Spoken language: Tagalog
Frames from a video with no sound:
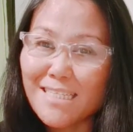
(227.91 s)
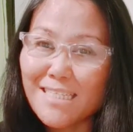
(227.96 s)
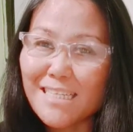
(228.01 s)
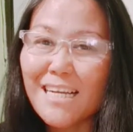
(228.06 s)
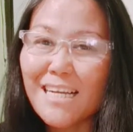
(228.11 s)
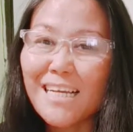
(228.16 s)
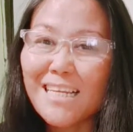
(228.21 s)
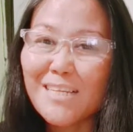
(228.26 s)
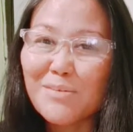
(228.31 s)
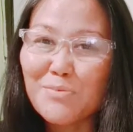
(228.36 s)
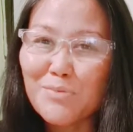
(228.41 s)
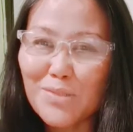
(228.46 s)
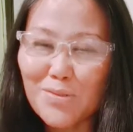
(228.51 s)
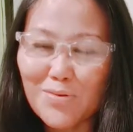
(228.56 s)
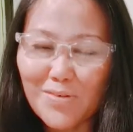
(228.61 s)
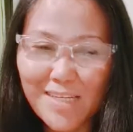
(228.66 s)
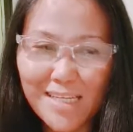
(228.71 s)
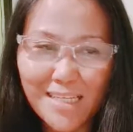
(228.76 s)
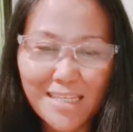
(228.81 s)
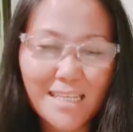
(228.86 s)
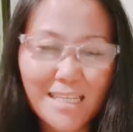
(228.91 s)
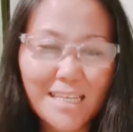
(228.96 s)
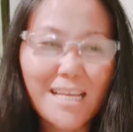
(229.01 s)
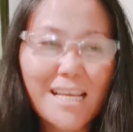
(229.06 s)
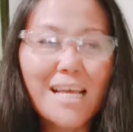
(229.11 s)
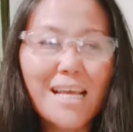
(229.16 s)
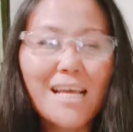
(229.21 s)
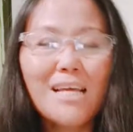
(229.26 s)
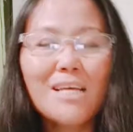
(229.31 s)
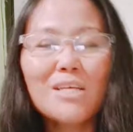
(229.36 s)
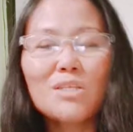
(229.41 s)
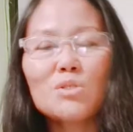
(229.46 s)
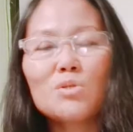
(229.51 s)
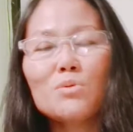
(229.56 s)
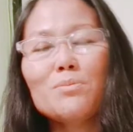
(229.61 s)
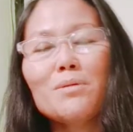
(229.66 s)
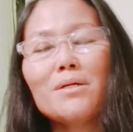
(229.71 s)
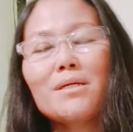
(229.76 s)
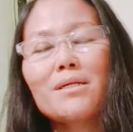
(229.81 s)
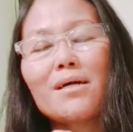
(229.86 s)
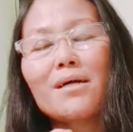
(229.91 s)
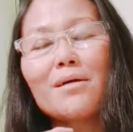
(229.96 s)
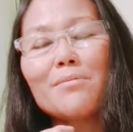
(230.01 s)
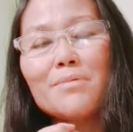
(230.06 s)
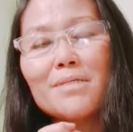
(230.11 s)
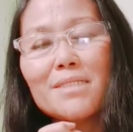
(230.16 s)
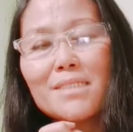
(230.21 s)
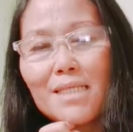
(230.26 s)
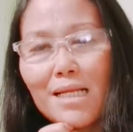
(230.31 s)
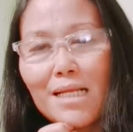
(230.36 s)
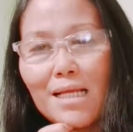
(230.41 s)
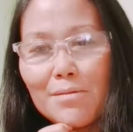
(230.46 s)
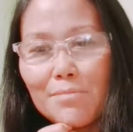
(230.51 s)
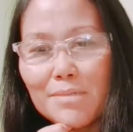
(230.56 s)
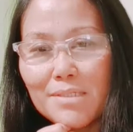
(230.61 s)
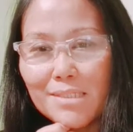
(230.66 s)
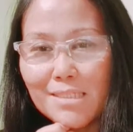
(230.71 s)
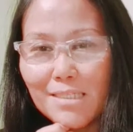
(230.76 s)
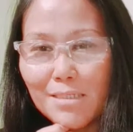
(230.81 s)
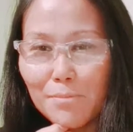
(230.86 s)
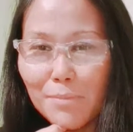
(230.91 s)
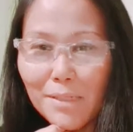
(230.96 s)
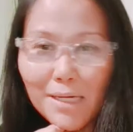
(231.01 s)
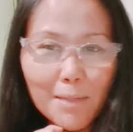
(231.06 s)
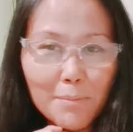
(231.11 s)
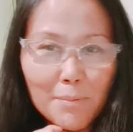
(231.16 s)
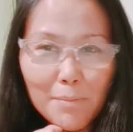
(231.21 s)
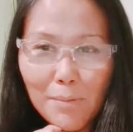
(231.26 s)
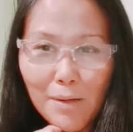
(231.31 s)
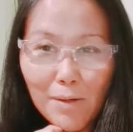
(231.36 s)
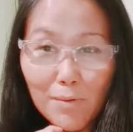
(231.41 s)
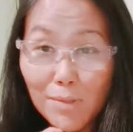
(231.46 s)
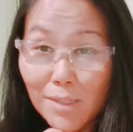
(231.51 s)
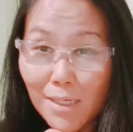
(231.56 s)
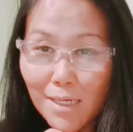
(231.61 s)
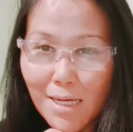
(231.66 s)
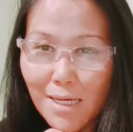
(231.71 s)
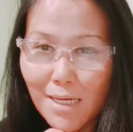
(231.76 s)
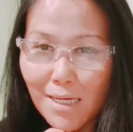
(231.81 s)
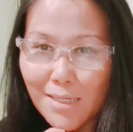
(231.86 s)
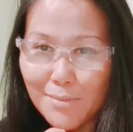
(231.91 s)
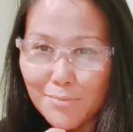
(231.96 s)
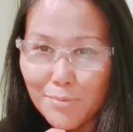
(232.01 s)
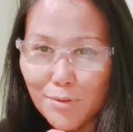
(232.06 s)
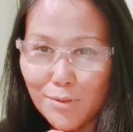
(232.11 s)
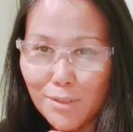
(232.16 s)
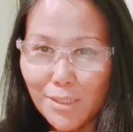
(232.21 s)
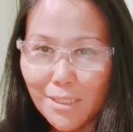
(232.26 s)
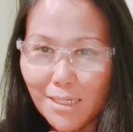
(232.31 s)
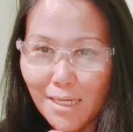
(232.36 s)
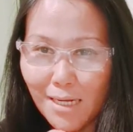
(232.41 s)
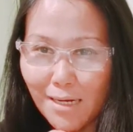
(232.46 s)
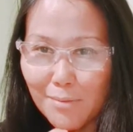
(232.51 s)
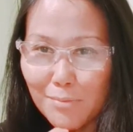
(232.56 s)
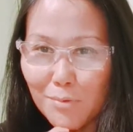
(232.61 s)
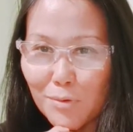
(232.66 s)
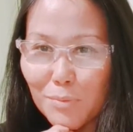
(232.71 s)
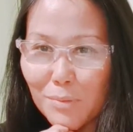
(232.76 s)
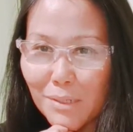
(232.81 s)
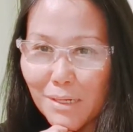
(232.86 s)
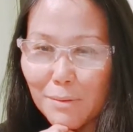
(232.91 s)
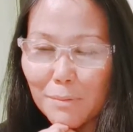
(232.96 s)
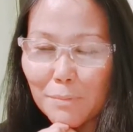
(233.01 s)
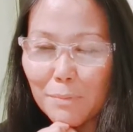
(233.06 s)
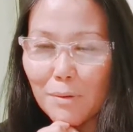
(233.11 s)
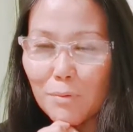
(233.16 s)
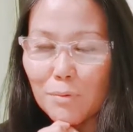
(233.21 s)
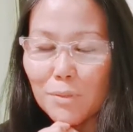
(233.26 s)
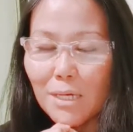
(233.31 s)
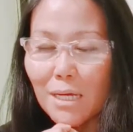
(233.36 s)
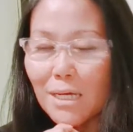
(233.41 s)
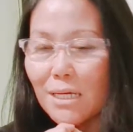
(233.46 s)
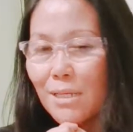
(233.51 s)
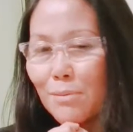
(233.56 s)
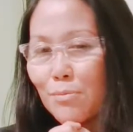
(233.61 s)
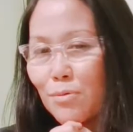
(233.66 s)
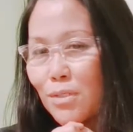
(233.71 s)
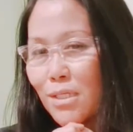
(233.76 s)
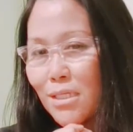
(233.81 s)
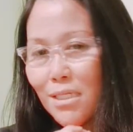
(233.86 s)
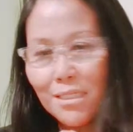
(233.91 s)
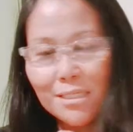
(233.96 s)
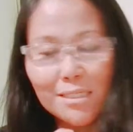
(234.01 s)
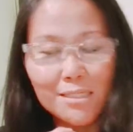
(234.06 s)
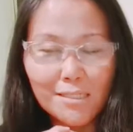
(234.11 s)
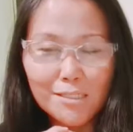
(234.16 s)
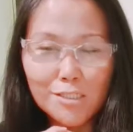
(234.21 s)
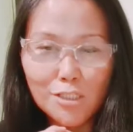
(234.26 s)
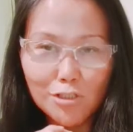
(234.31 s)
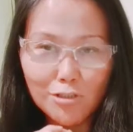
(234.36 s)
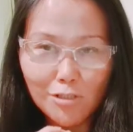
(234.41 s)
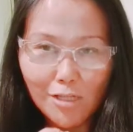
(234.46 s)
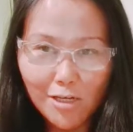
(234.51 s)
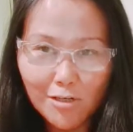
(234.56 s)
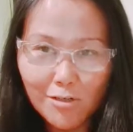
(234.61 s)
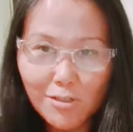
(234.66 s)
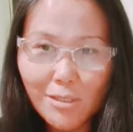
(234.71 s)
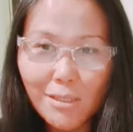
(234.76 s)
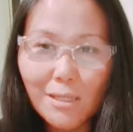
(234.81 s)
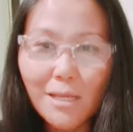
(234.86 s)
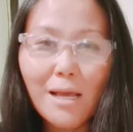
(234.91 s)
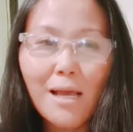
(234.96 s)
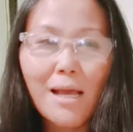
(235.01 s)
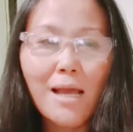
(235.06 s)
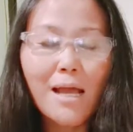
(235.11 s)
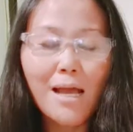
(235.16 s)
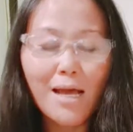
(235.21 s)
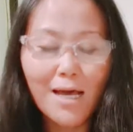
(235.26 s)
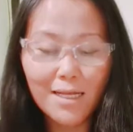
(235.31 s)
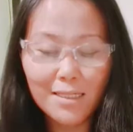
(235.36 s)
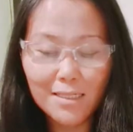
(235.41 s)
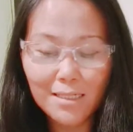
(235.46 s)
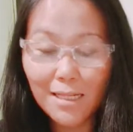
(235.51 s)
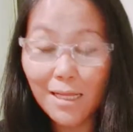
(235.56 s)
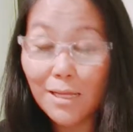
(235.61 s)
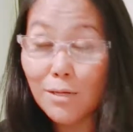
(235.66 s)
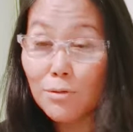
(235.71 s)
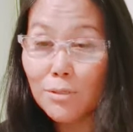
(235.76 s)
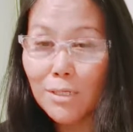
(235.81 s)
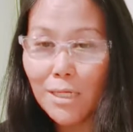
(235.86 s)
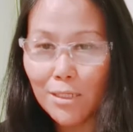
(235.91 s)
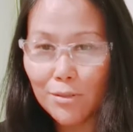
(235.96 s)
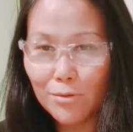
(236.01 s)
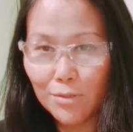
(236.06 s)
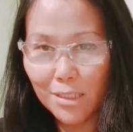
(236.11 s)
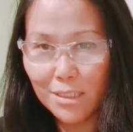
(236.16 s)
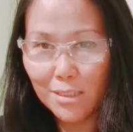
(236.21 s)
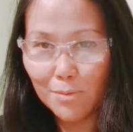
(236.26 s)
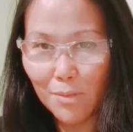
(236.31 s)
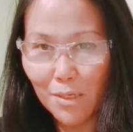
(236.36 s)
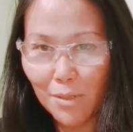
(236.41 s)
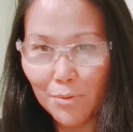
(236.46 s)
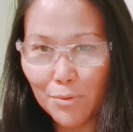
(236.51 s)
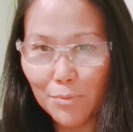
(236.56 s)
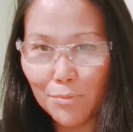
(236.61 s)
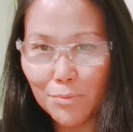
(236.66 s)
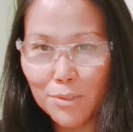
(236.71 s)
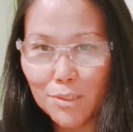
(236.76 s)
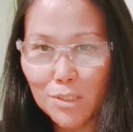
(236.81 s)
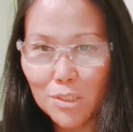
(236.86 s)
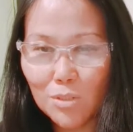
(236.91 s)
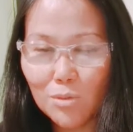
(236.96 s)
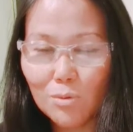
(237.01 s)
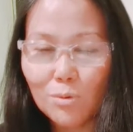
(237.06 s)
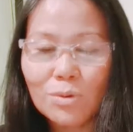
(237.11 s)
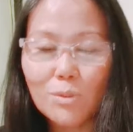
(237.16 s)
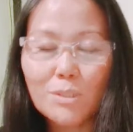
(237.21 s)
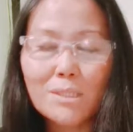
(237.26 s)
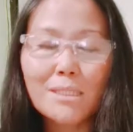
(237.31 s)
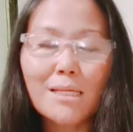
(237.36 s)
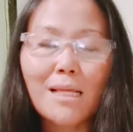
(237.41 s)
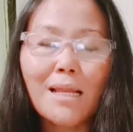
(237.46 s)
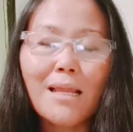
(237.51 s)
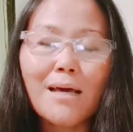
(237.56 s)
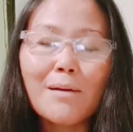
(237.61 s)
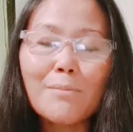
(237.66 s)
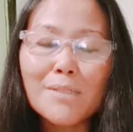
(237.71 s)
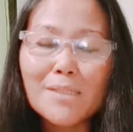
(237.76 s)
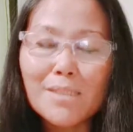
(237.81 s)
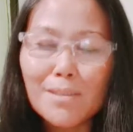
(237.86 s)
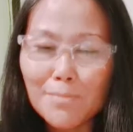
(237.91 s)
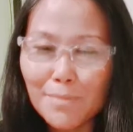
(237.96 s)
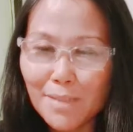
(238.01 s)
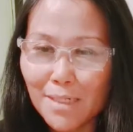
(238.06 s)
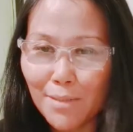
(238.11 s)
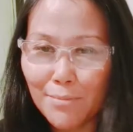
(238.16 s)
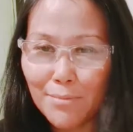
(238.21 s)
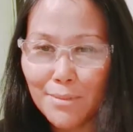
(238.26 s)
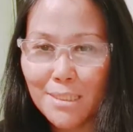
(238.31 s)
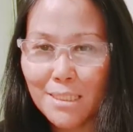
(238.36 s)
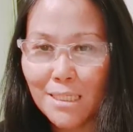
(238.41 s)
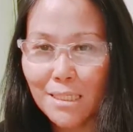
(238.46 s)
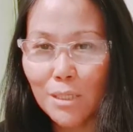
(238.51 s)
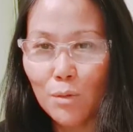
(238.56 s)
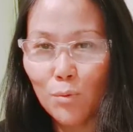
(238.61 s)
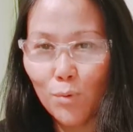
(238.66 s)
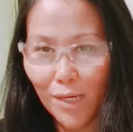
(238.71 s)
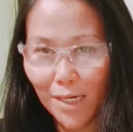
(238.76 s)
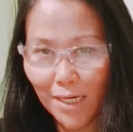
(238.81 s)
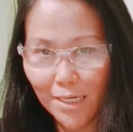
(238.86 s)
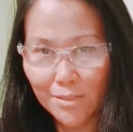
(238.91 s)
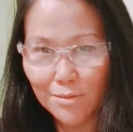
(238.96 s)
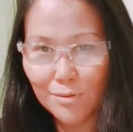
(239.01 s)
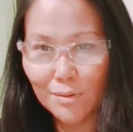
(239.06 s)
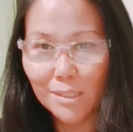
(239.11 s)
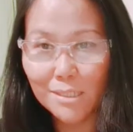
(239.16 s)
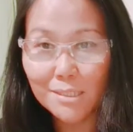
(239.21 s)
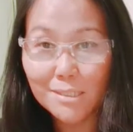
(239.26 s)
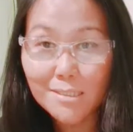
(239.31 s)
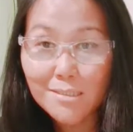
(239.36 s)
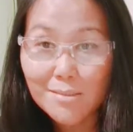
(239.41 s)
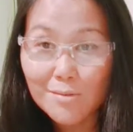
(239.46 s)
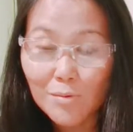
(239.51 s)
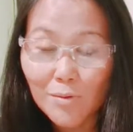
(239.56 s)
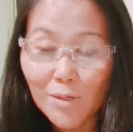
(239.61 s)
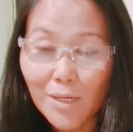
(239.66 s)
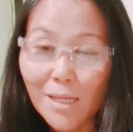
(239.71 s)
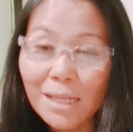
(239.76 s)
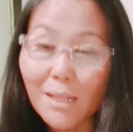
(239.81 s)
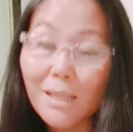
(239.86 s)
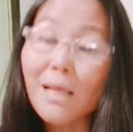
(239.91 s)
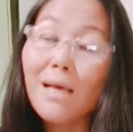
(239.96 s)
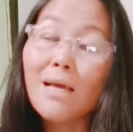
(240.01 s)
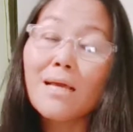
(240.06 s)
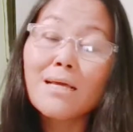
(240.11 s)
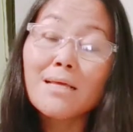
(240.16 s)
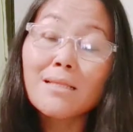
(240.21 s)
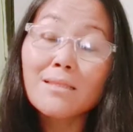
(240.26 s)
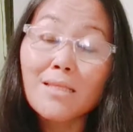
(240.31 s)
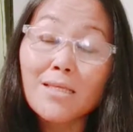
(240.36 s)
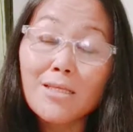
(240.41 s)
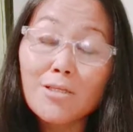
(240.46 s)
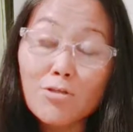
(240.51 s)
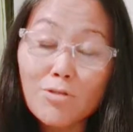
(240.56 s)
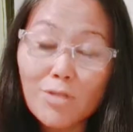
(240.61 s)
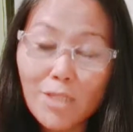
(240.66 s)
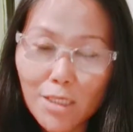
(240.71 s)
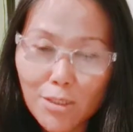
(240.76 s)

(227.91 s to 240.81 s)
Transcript: Nakakalimutan ko lagi. So maraming salamat dyan. Marami pa akong nakakalimutan. Alam ko marami pa akong nakakalimutan, hindi na shout out. At lalo lalo na sa mga members ko, salamat ng marami sa tiwala nyo kay Jis Noel. Thank you, thank